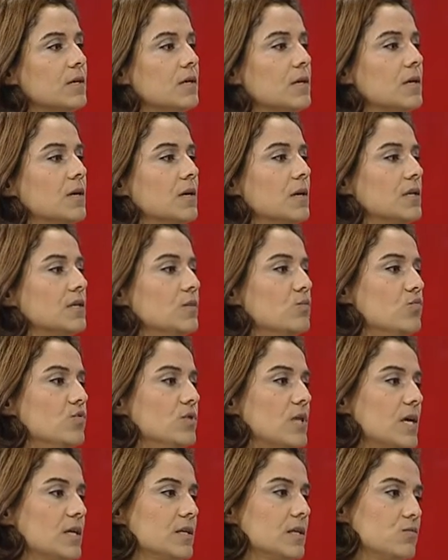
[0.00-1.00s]
hani
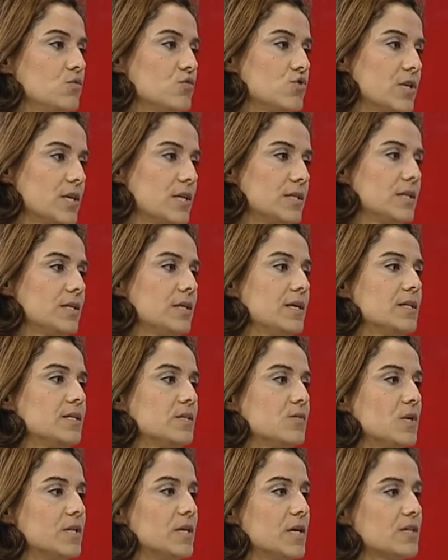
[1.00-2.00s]
bunlarla mücadele
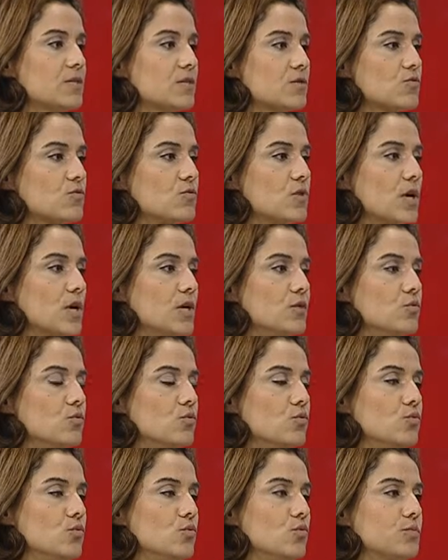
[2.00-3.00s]
etmeden su
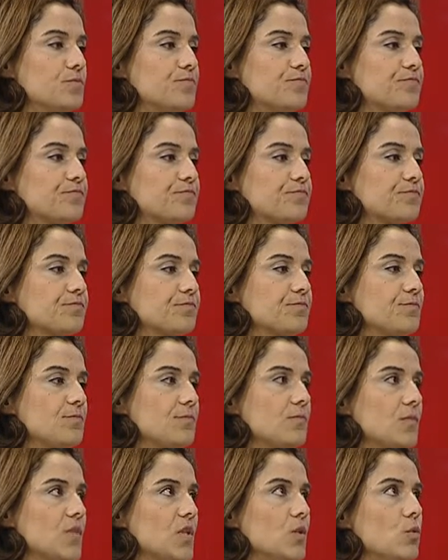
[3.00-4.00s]
kanununu
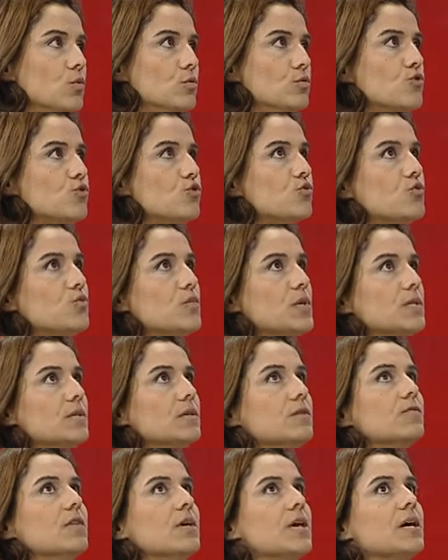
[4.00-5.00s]

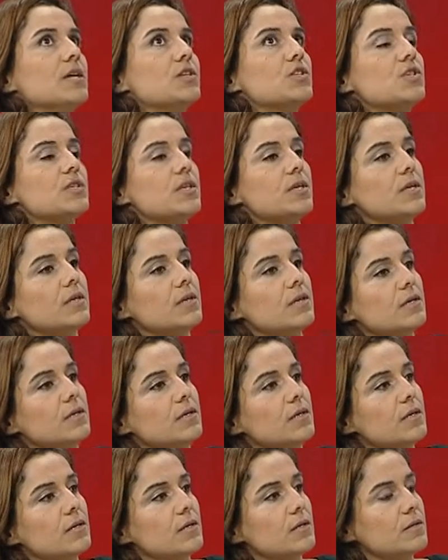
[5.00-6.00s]
oluşturmanın veya işte e,
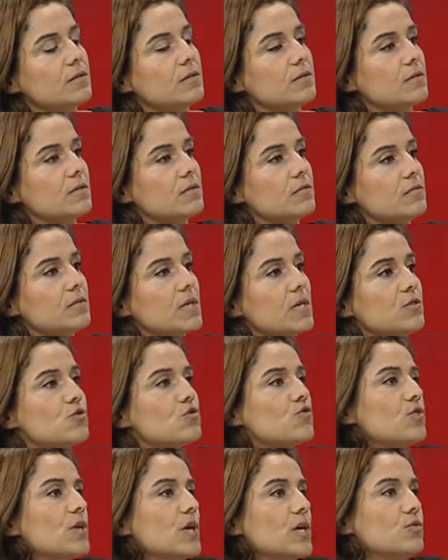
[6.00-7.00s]
yani
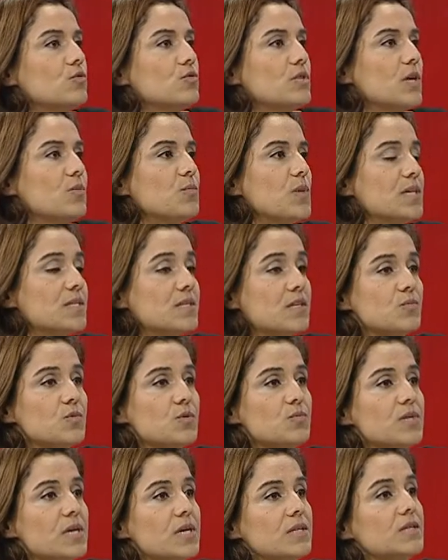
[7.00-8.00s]
su kanunundan
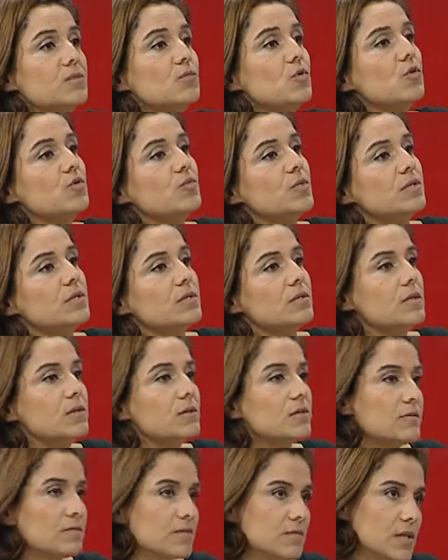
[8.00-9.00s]
bahsetmenin bir anlamı olmadığını
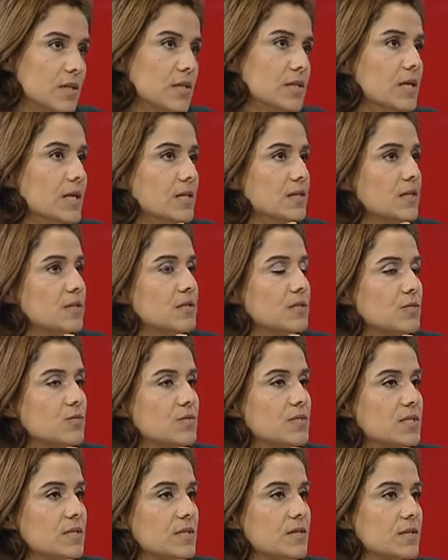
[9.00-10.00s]
falan anlattı
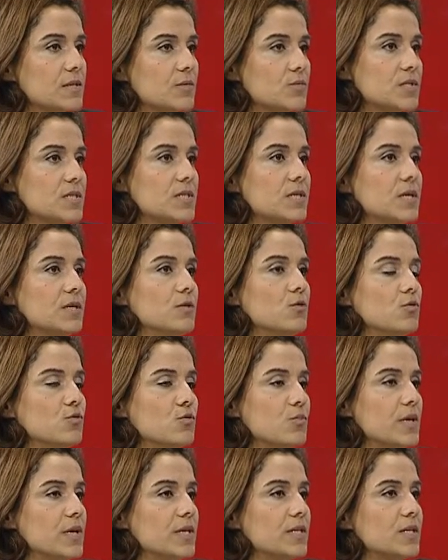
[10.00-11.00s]
bize. Bizlerle onu
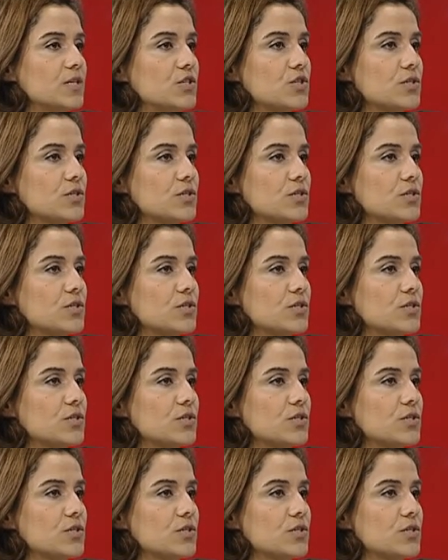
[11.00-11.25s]
paylaştı. Yani